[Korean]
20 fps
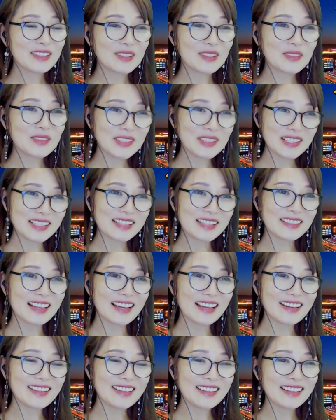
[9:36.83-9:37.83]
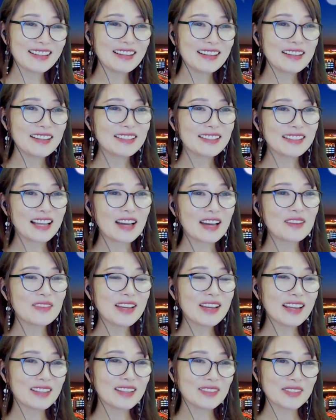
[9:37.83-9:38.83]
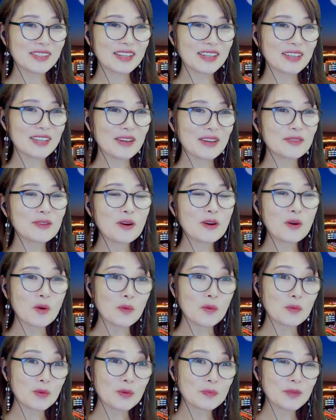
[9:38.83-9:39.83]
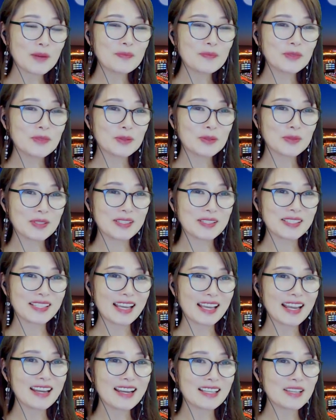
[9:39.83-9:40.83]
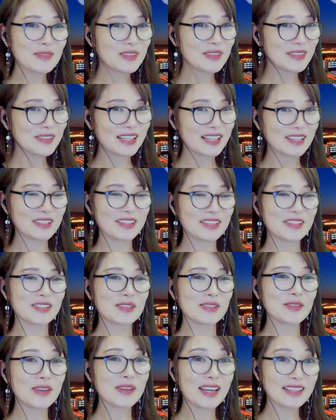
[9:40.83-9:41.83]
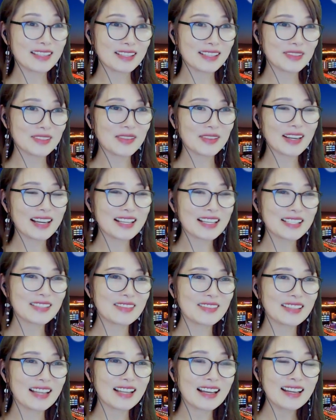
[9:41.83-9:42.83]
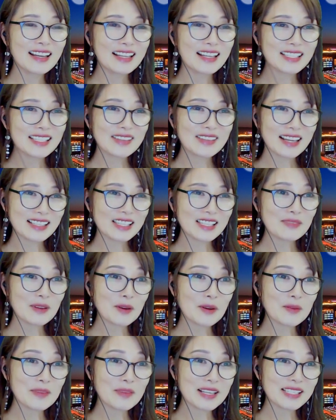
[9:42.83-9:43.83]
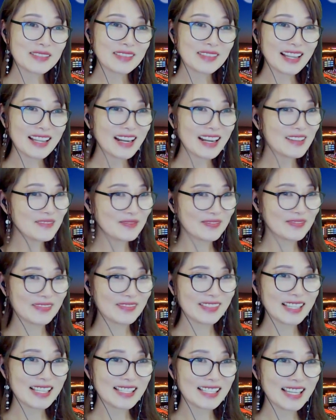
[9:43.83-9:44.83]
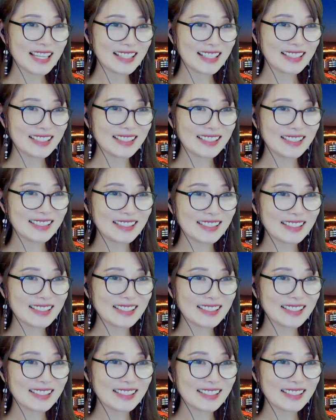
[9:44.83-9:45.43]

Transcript: 도움이 되셨나요? 다음에 또 저희 외국어 공부법 두 번째, 세 번째 이어서 소개해드리도록 하겠습니다. 지금까지 박홍미였습니다. 再见.